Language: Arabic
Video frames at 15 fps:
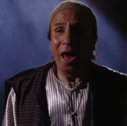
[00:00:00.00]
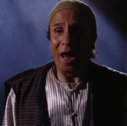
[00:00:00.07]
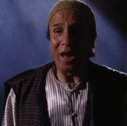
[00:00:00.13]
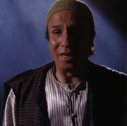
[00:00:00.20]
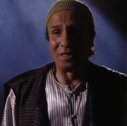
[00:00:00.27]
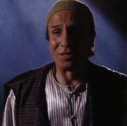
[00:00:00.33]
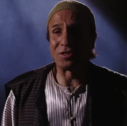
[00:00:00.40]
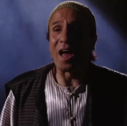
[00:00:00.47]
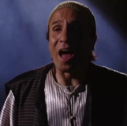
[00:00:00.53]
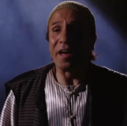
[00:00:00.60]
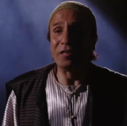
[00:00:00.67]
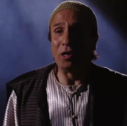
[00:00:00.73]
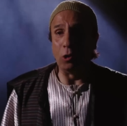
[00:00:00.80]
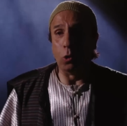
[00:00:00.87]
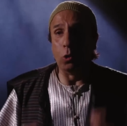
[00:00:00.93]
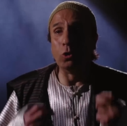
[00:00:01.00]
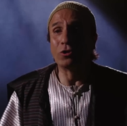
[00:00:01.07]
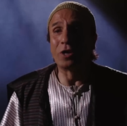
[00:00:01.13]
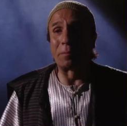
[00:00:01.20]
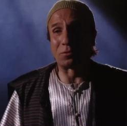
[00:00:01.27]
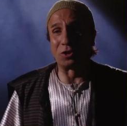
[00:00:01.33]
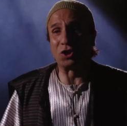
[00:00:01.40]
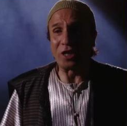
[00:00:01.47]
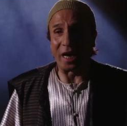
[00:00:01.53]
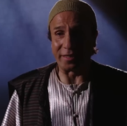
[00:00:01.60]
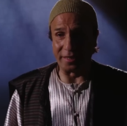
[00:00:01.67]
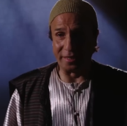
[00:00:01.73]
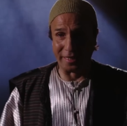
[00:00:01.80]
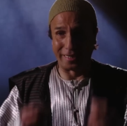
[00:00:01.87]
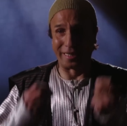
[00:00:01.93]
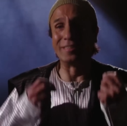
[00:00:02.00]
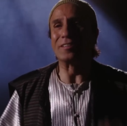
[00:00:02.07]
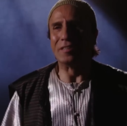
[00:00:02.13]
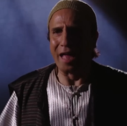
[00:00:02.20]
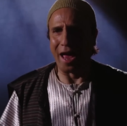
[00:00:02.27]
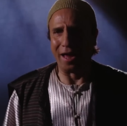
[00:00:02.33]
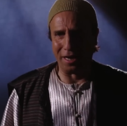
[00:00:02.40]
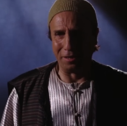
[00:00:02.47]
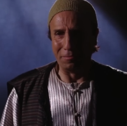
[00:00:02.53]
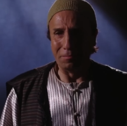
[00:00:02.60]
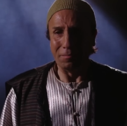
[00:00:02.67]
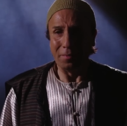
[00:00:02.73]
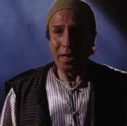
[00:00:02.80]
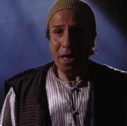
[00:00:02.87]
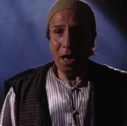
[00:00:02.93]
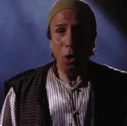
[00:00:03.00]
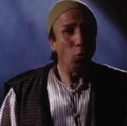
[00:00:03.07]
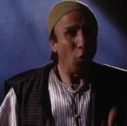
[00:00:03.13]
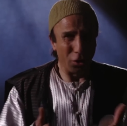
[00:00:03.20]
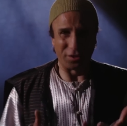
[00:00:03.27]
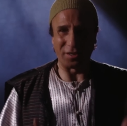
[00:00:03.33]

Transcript: حيطان الاوضه بتشهد اني كنت نايم روح